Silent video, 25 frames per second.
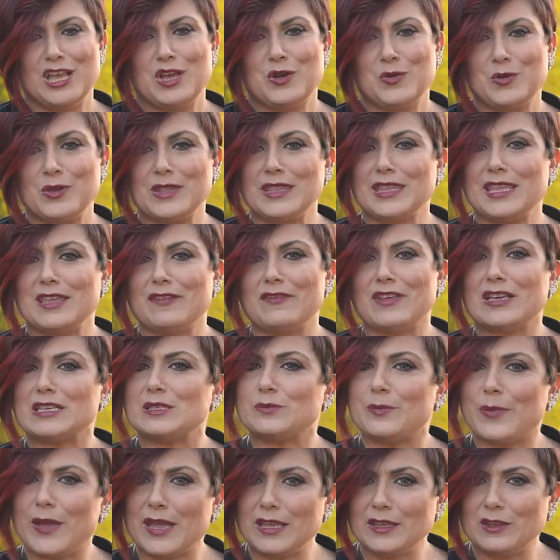Quindi vi
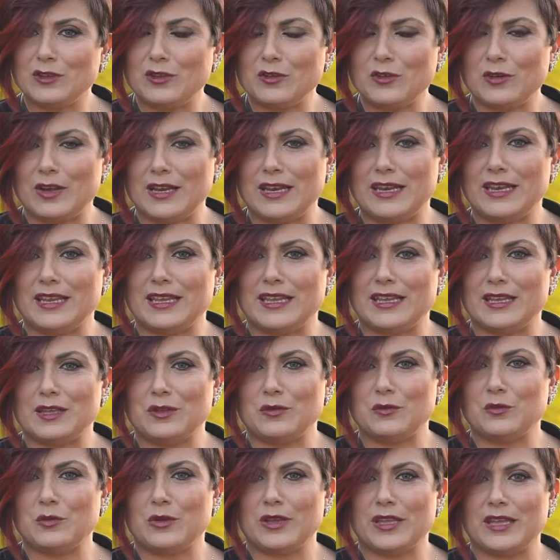aspetto alle
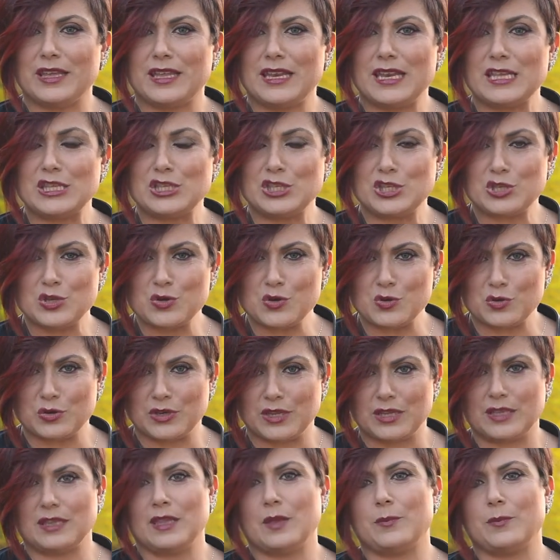due lezioni